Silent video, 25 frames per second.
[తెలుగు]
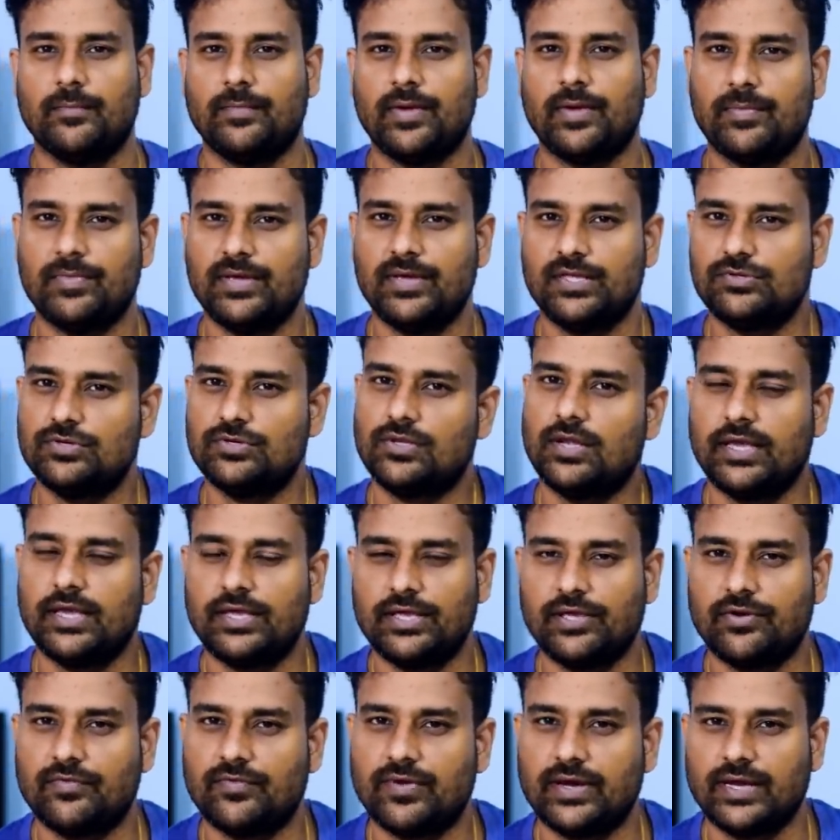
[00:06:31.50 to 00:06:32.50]
మేబీ జూలై
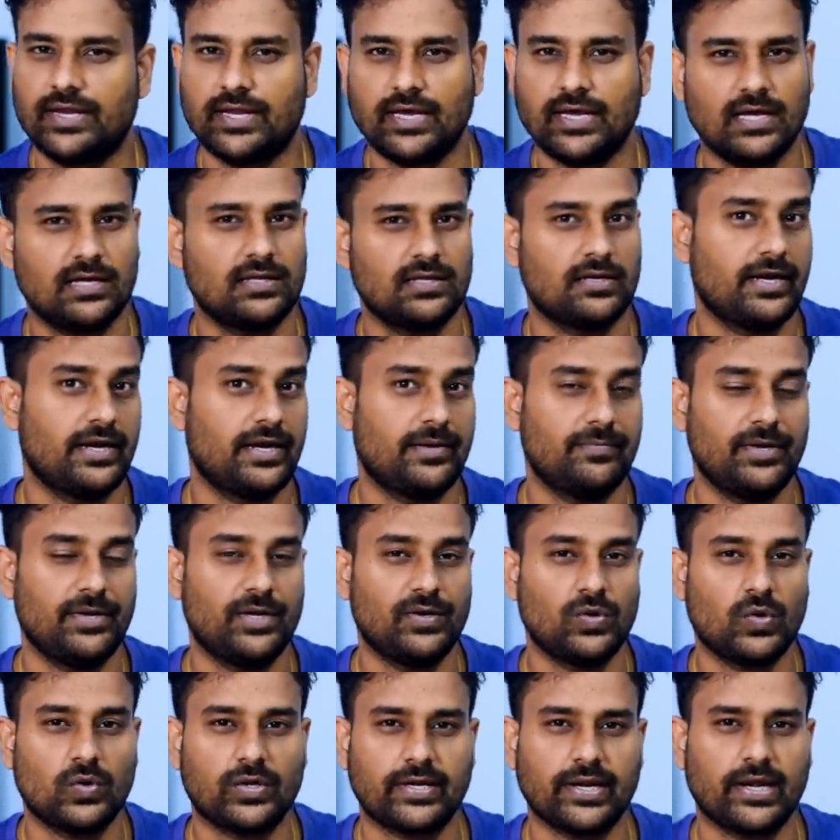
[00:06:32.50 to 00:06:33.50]
ఇరవైన రెడ్మీ
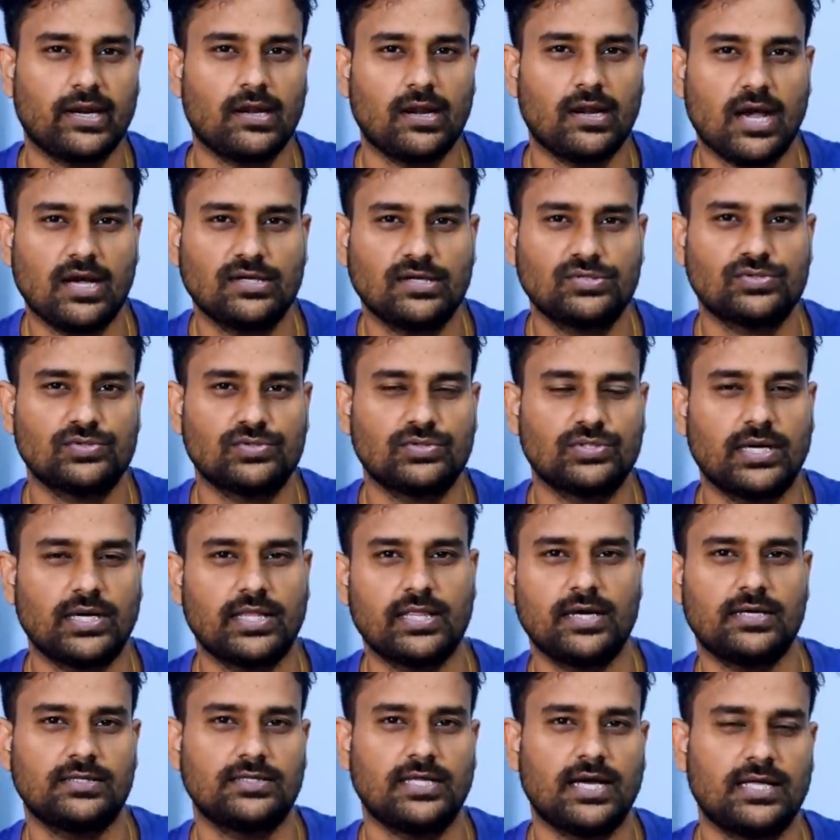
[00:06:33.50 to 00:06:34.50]
నోట్ నైన్ లాంచ్ ఉంది
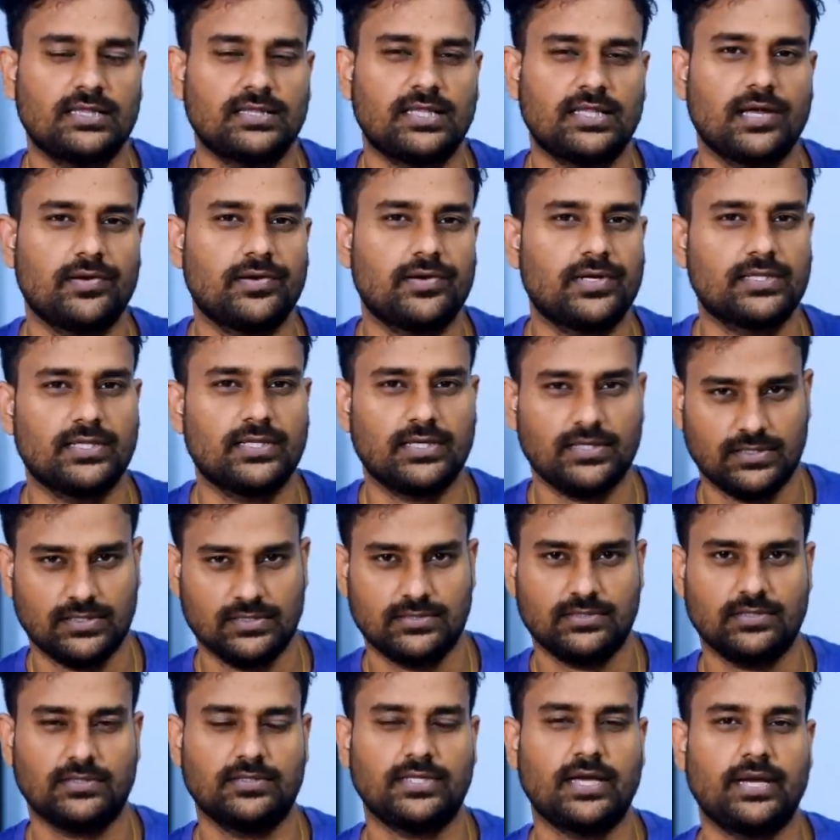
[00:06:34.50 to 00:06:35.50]
కదా దాని తర్వాత
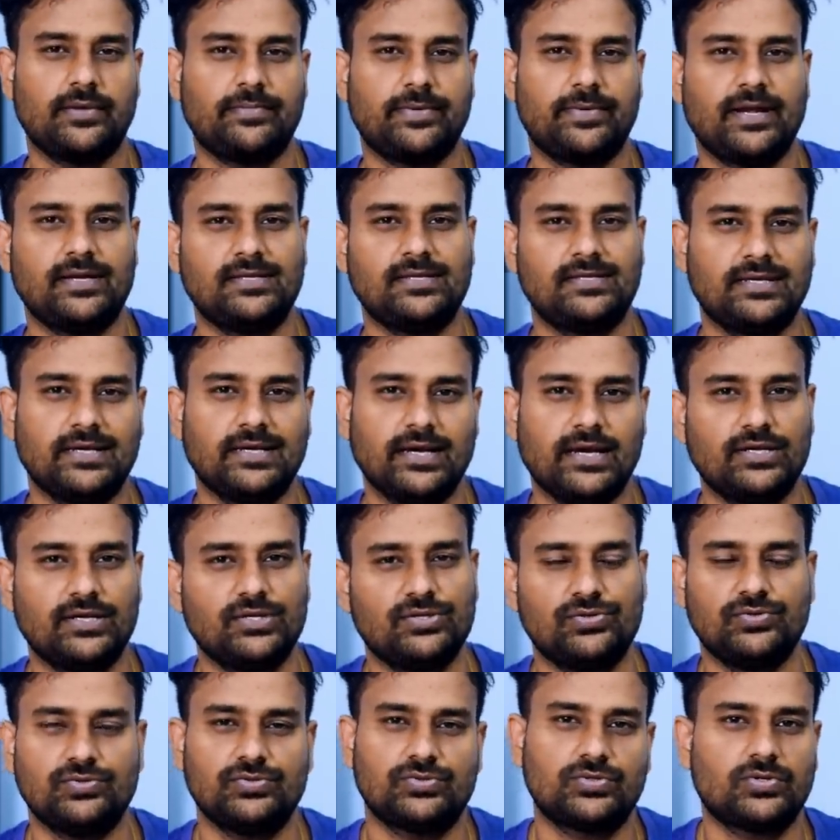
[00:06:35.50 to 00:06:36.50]
సో దాని ప్రైసింగ్
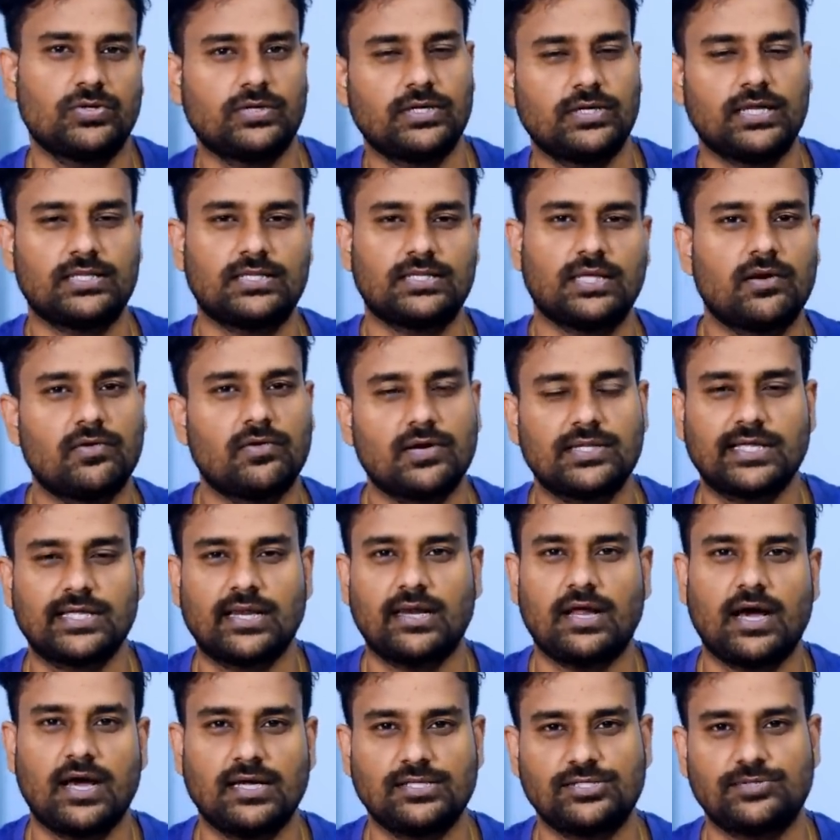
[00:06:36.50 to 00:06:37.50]
అన్నీ చూసుకొని ఆ తర్వాత
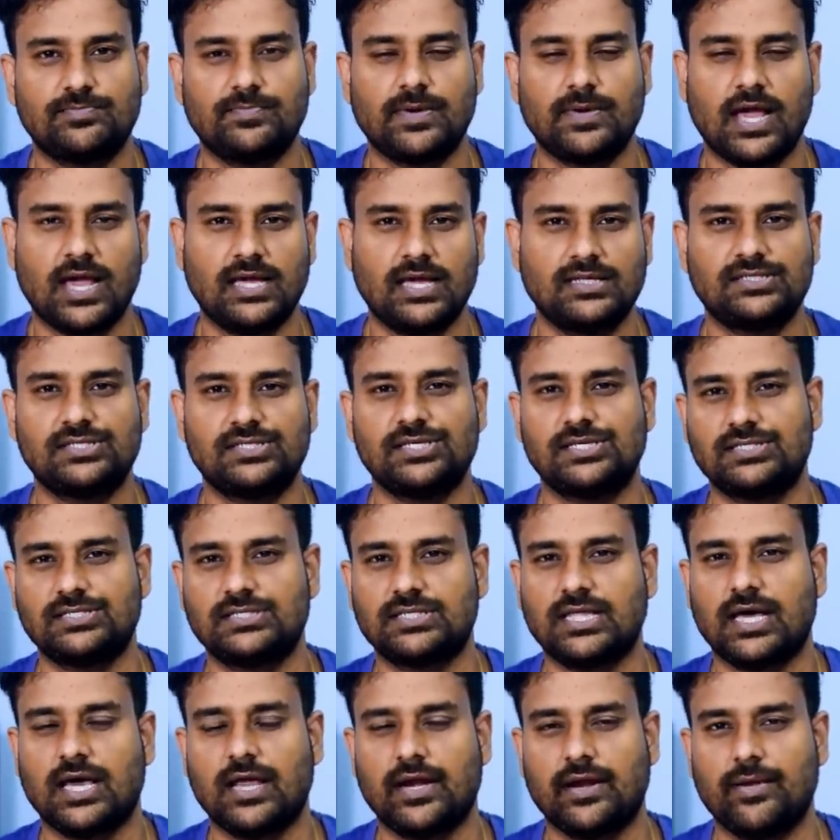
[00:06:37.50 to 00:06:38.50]
లాంచ్ ప్లాన్
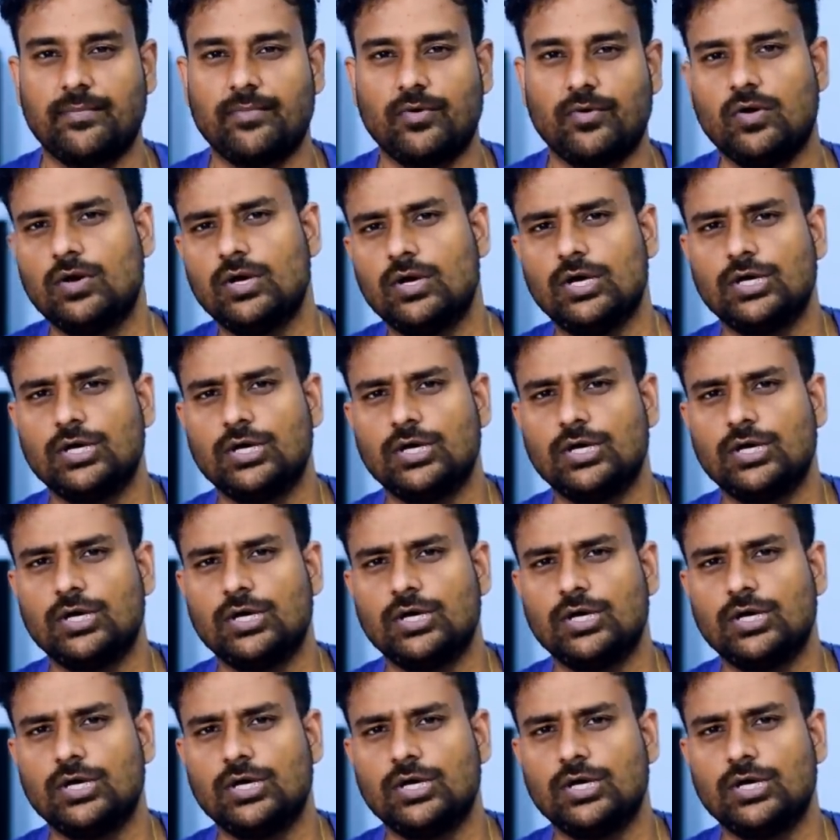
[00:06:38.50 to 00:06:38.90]
చేస్తారేమో